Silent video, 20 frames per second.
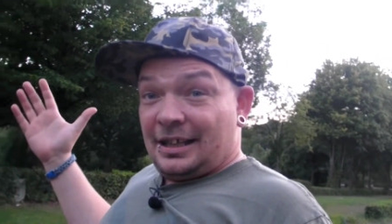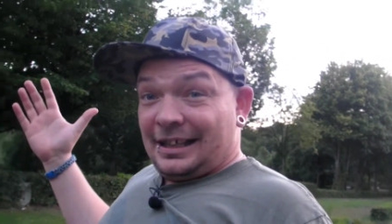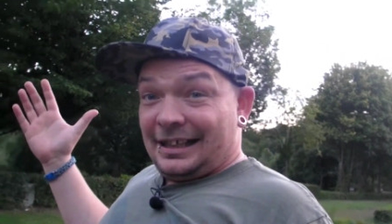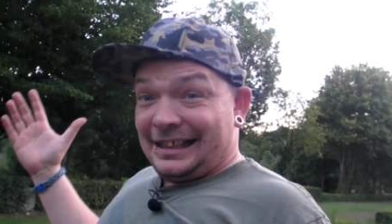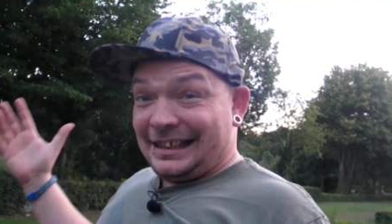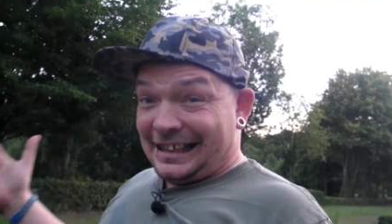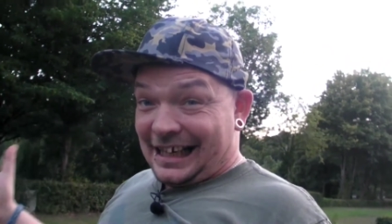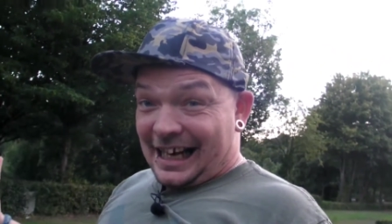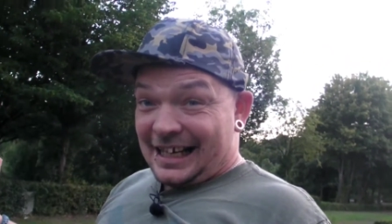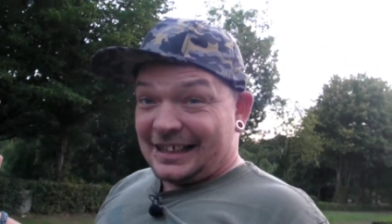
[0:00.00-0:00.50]

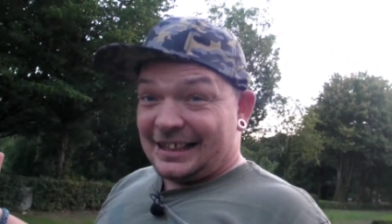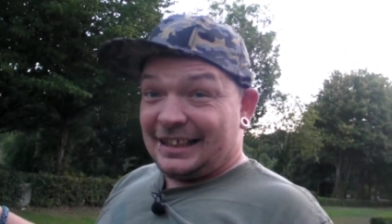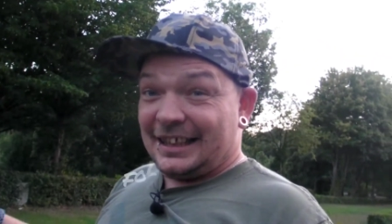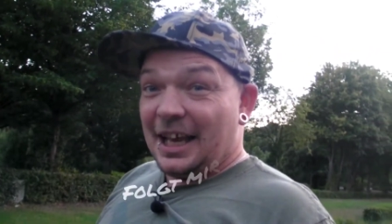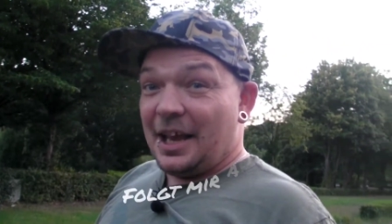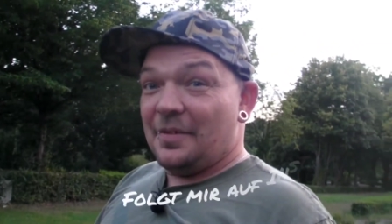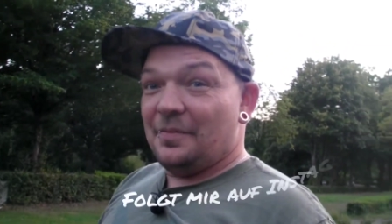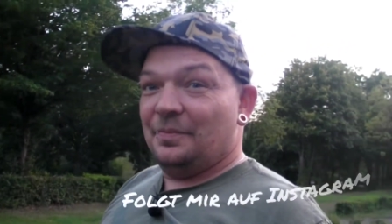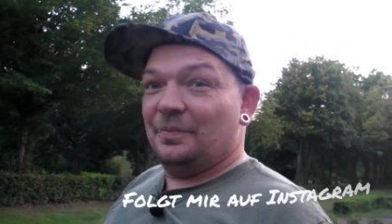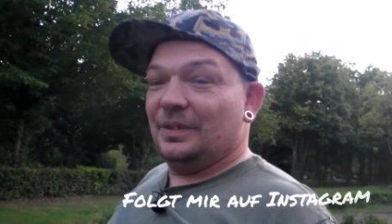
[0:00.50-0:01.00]
Das
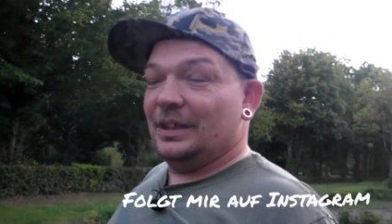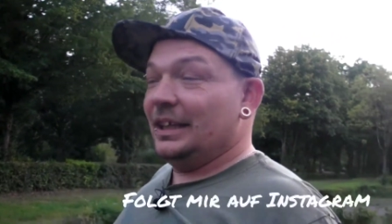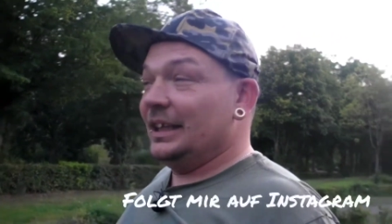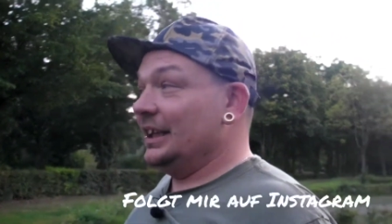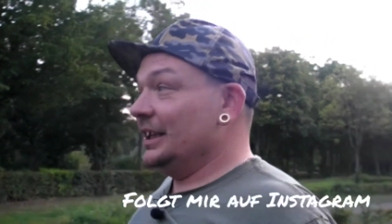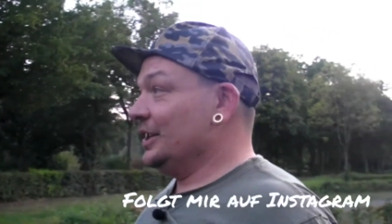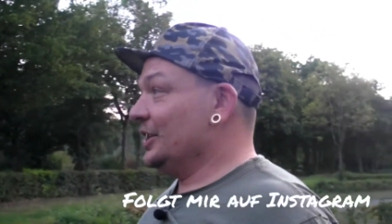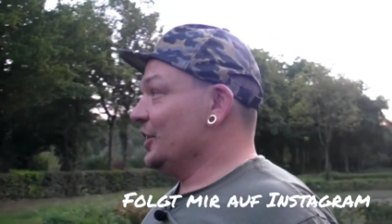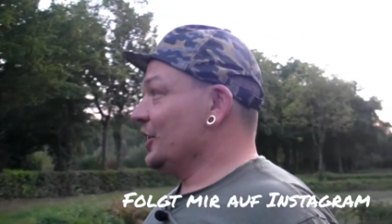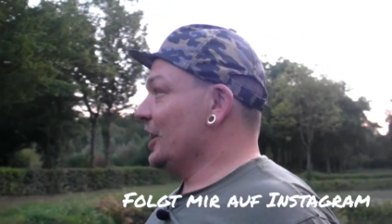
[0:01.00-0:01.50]
will
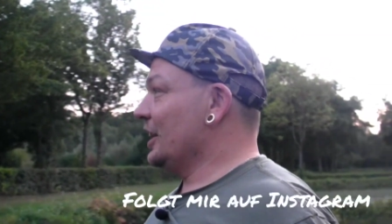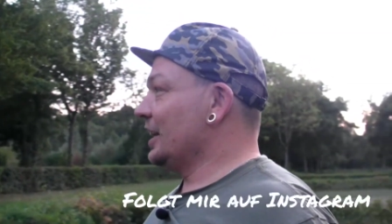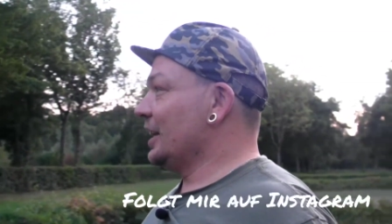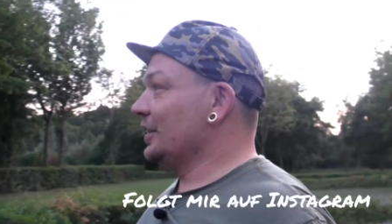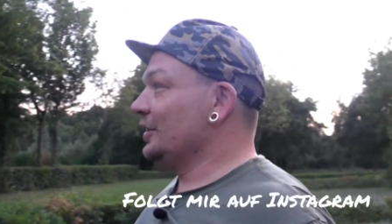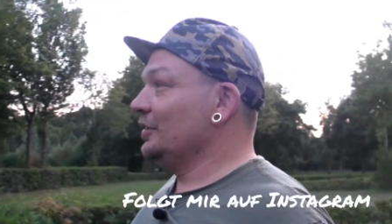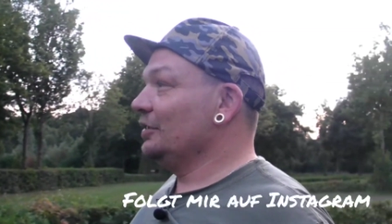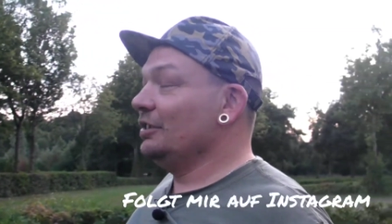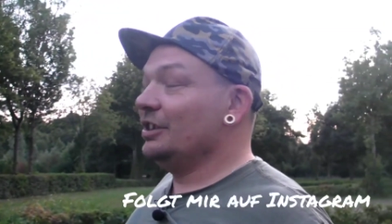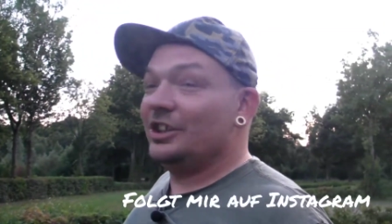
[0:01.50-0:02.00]
ich
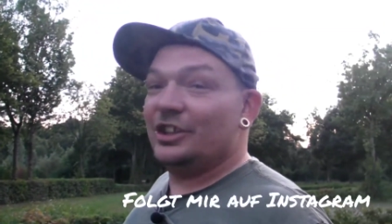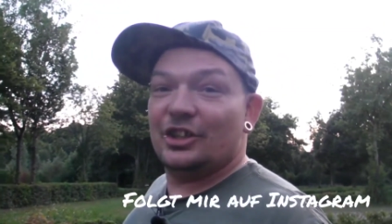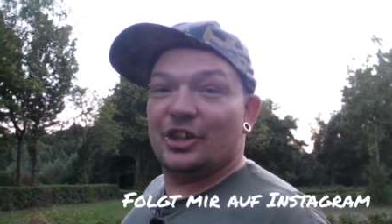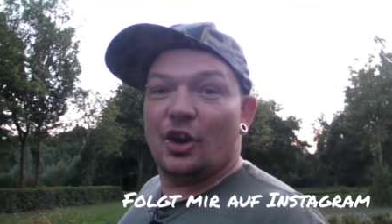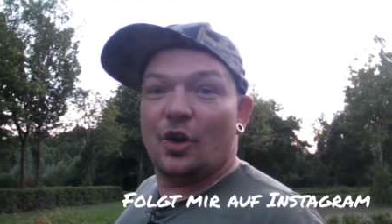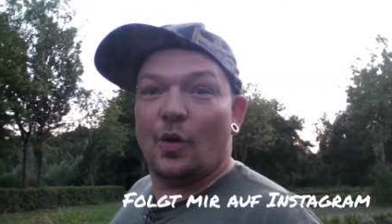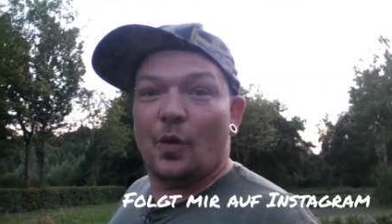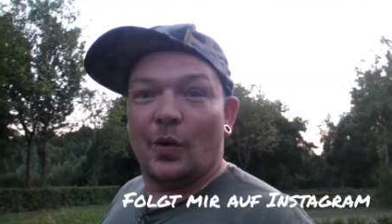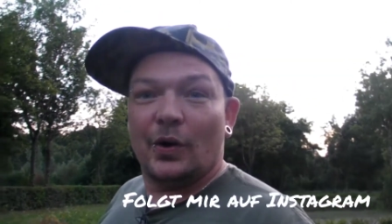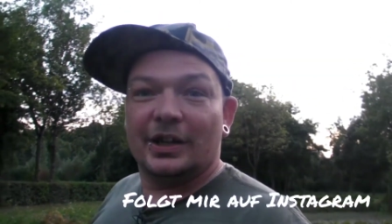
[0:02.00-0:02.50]
natürlich
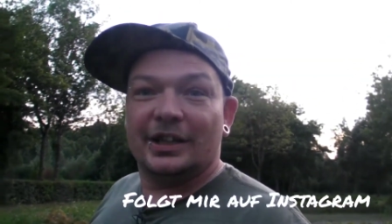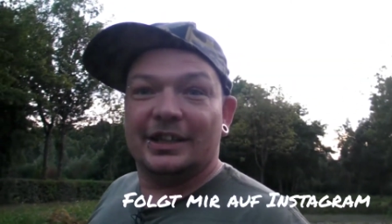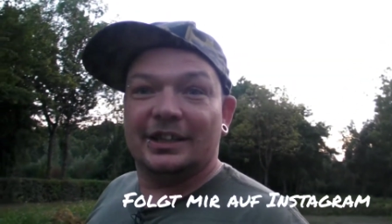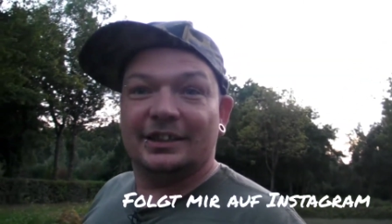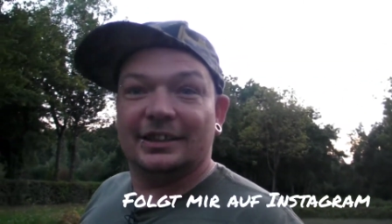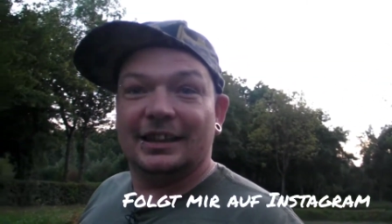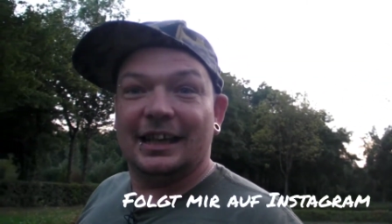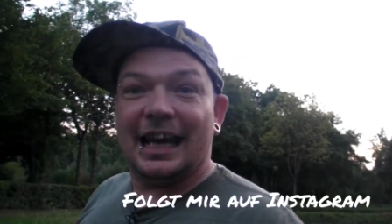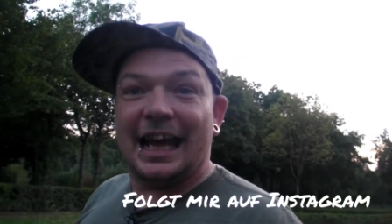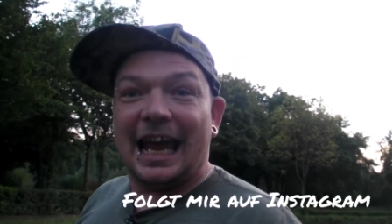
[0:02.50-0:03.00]

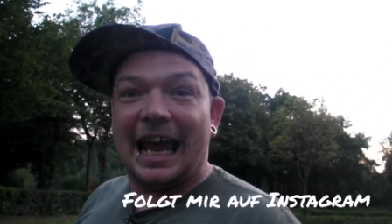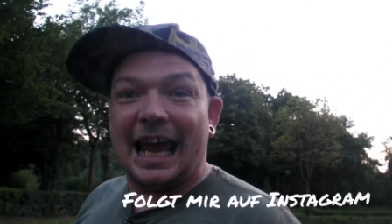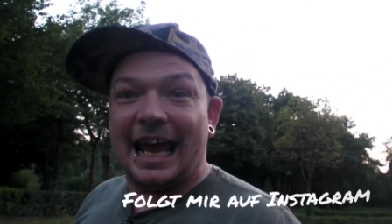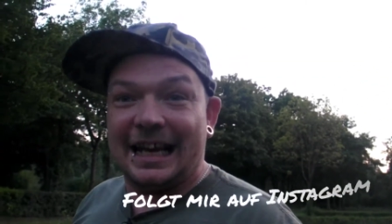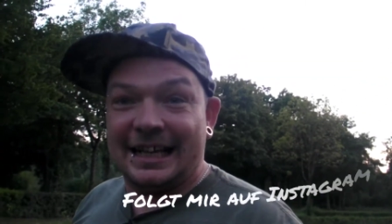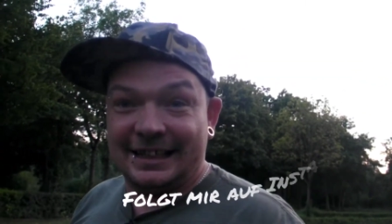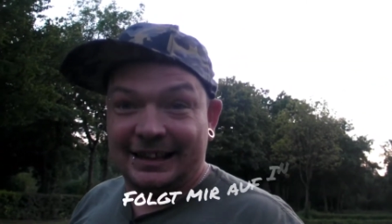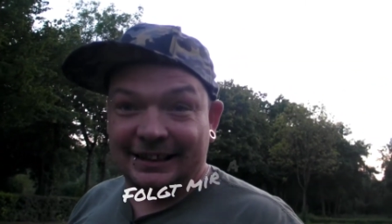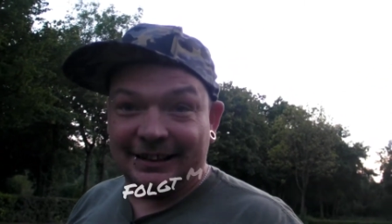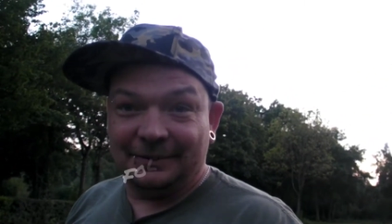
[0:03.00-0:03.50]
heute
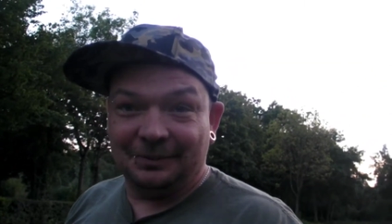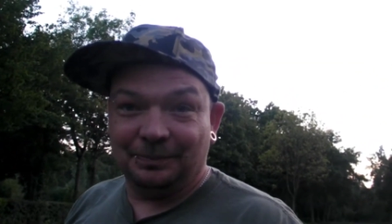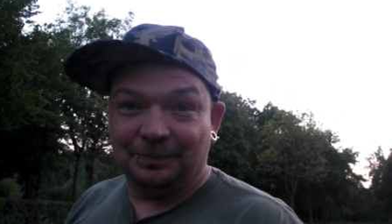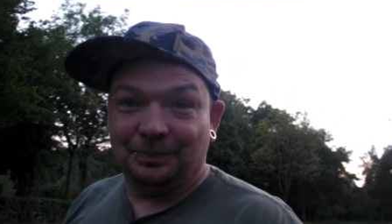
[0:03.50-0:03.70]
ändern.